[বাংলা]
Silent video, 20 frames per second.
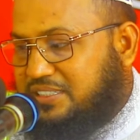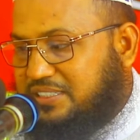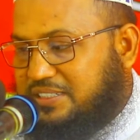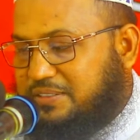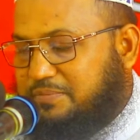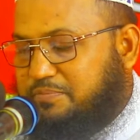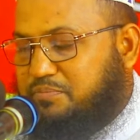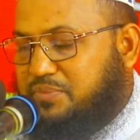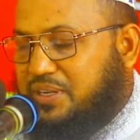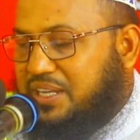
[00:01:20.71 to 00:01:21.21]

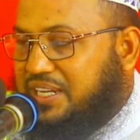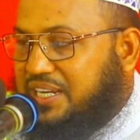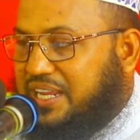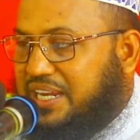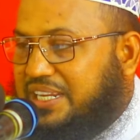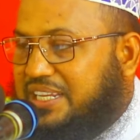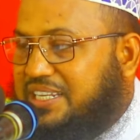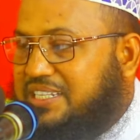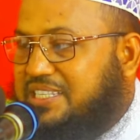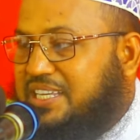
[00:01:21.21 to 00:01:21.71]
জিব্রাইল
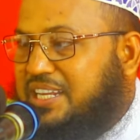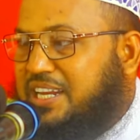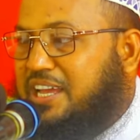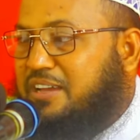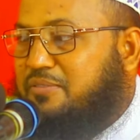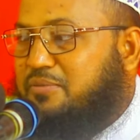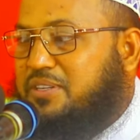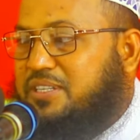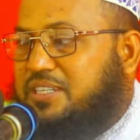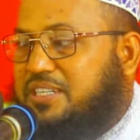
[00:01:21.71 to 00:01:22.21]
আলী
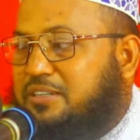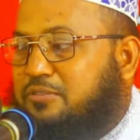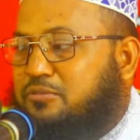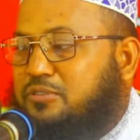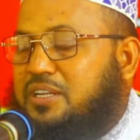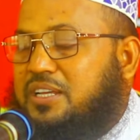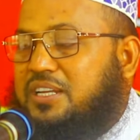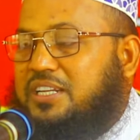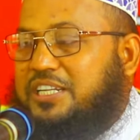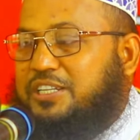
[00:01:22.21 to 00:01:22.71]
ইসলাম এসে
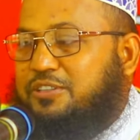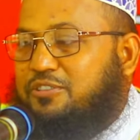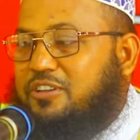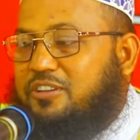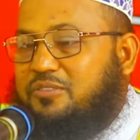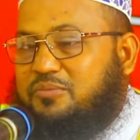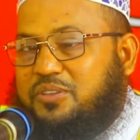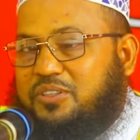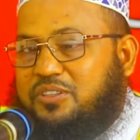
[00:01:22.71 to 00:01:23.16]
ওনার হৃদয়ের